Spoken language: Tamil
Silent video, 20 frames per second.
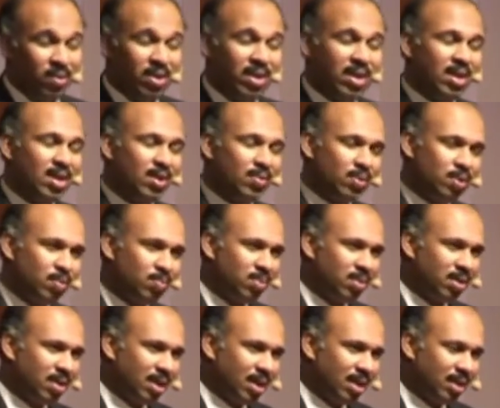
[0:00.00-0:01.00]
அவர் என்ன
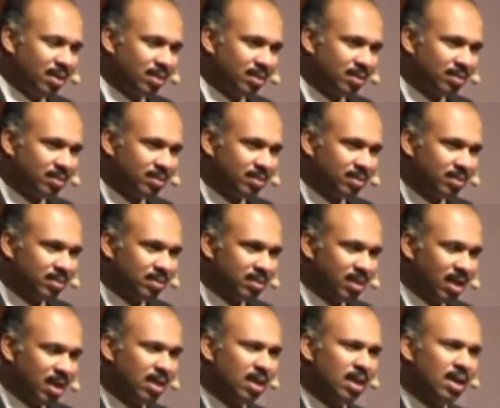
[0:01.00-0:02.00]
விரும்புகிறார்
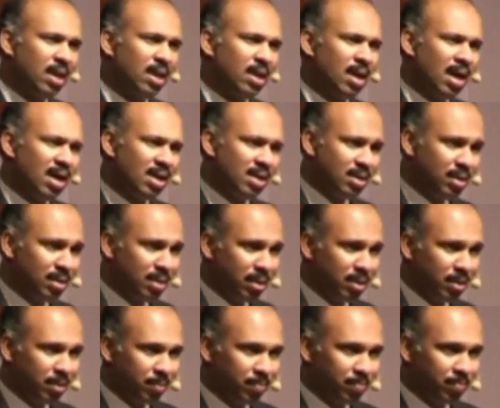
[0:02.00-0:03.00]
அதை நான்
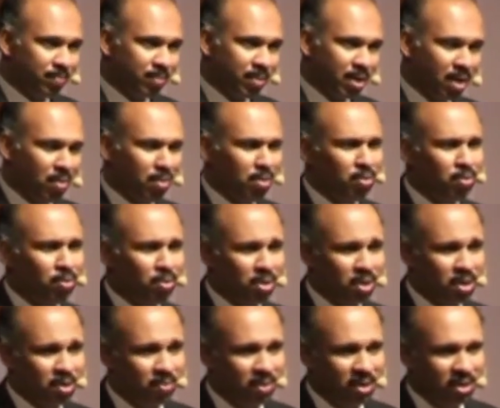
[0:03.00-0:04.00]
அறிந்து அவர்
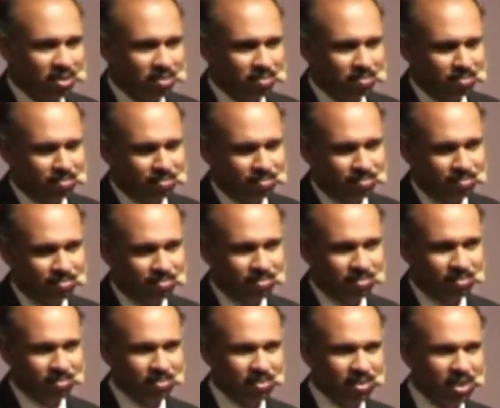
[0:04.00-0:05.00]
கொடுக்க வேண்டும்
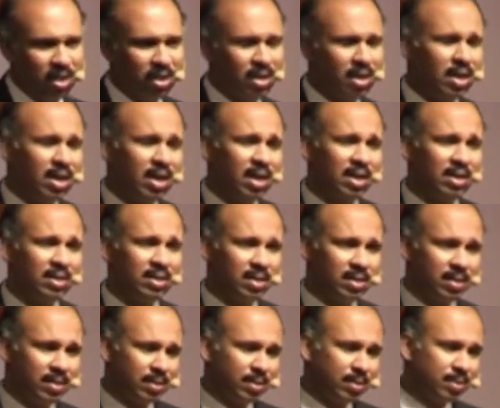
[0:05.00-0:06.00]
என்ன
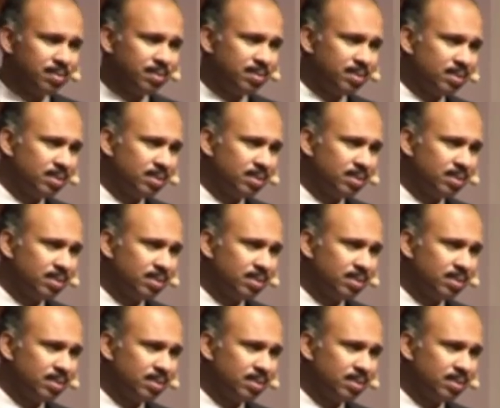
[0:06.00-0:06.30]
நடந்தது